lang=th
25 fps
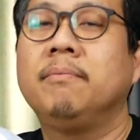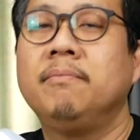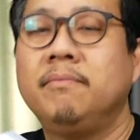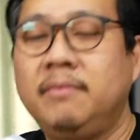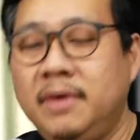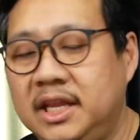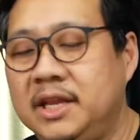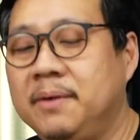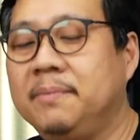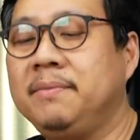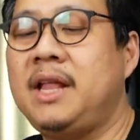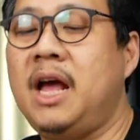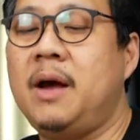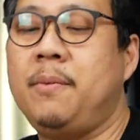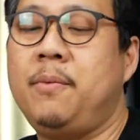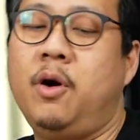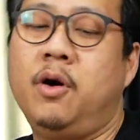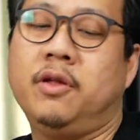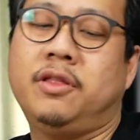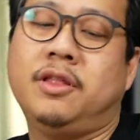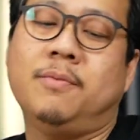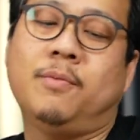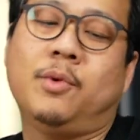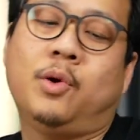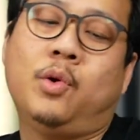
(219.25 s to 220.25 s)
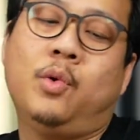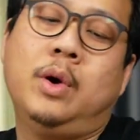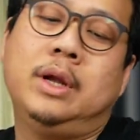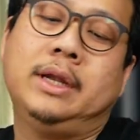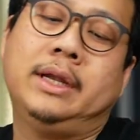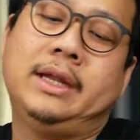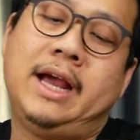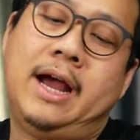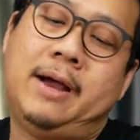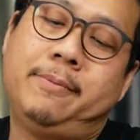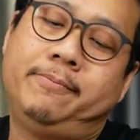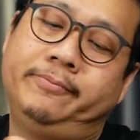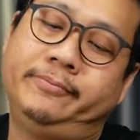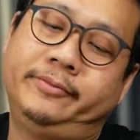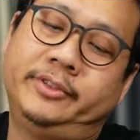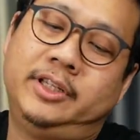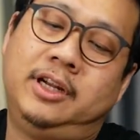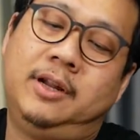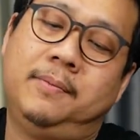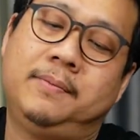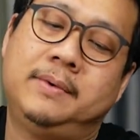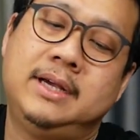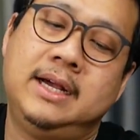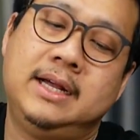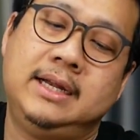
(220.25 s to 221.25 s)
มีน้ำหนักพอสมควรครับสำห
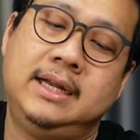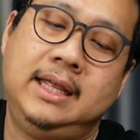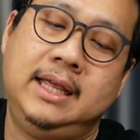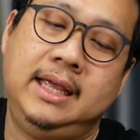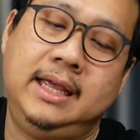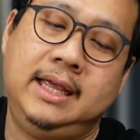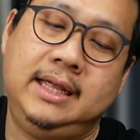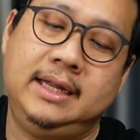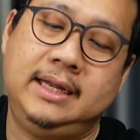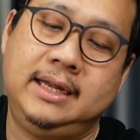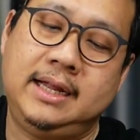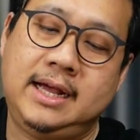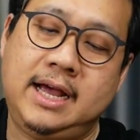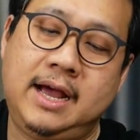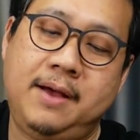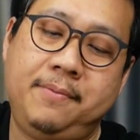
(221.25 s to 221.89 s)
รับเครื่องนี้นะค